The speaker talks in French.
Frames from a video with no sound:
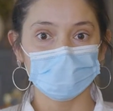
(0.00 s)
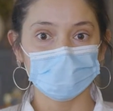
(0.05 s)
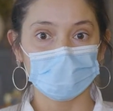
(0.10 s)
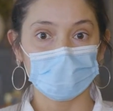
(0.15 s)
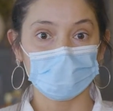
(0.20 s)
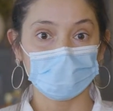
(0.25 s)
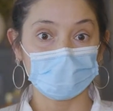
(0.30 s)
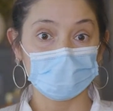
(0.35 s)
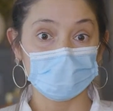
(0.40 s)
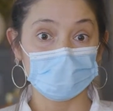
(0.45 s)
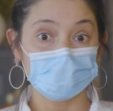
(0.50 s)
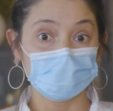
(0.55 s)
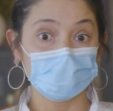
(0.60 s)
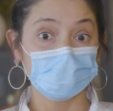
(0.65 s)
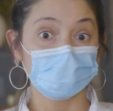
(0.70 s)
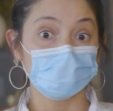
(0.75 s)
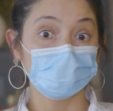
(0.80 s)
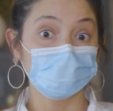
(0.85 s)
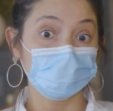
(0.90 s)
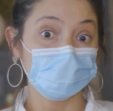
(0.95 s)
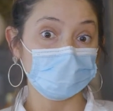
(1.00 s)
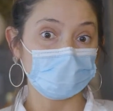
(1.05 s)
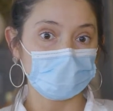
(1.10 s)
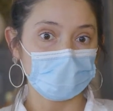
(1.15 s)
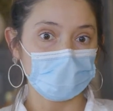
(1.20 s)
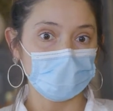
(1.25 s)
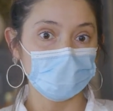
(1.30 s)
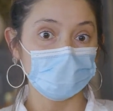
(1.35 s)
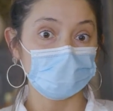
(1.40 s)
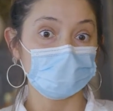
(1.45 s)
après, les aides sont toujours
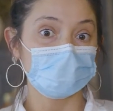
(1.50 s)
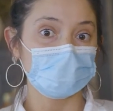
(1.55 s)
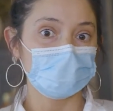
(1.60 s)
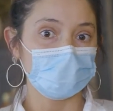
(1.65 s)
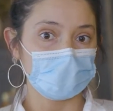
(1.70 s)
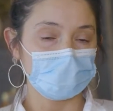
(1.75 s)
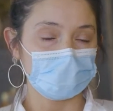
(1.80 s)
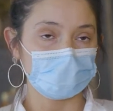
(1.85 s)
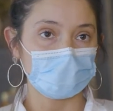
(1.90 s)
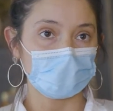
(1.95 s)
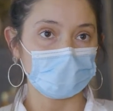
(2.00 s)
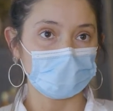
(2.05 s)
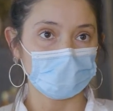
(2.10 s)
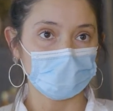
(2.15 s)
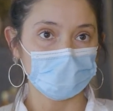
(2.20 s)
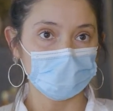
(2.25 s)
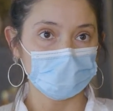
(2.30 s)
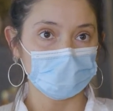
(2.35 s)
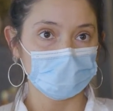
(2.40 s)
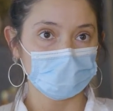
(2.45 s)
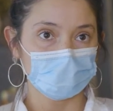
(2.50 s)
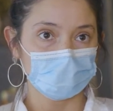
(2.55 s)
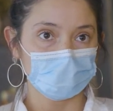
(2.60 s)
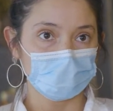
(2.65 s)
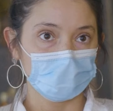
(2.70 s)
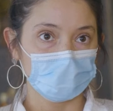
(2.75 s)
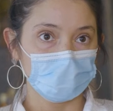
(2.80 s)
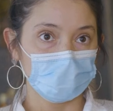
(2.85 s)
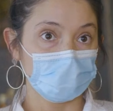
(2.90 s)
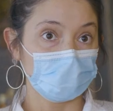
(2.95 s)
là, on ne sait pas jusqu'à quand.
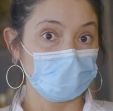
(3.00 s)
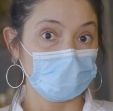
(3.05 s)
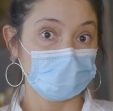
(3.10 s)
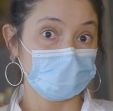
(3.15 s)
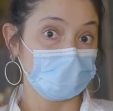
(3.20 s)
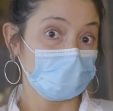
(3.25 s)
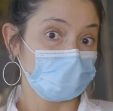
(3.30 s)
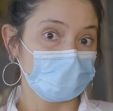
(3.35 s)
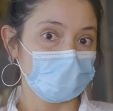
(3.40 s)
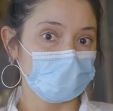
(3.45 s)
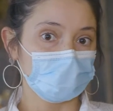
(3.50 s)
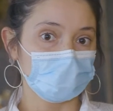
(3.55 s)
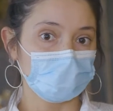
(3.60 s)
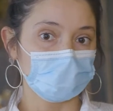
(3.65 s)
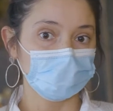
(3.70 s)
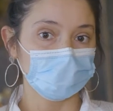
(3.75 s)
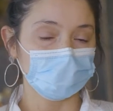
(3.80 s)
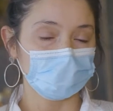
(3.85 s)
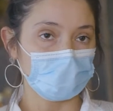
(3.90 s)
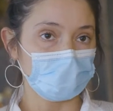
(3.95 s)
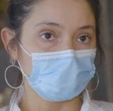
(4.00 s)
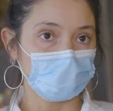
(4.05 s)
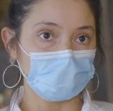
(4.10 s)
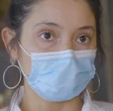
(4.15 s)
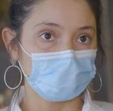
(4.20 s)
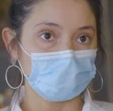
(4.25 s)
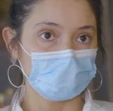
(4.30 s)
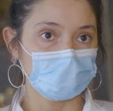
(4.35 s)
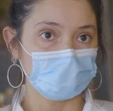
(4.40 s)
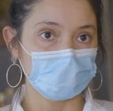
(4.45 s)
Et on va dire qu'on va tout faire pour
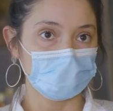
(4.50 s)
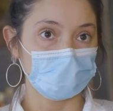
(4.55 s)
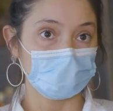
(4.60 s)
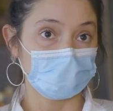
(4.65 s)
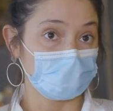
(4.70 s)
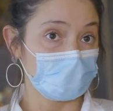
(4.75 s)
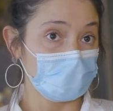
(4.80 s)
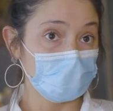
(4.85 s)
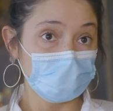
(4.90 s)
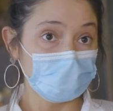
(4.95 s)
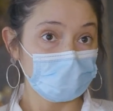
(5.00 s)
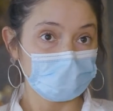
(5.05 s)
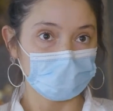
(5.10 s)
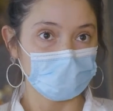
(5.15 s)
que, ça aille.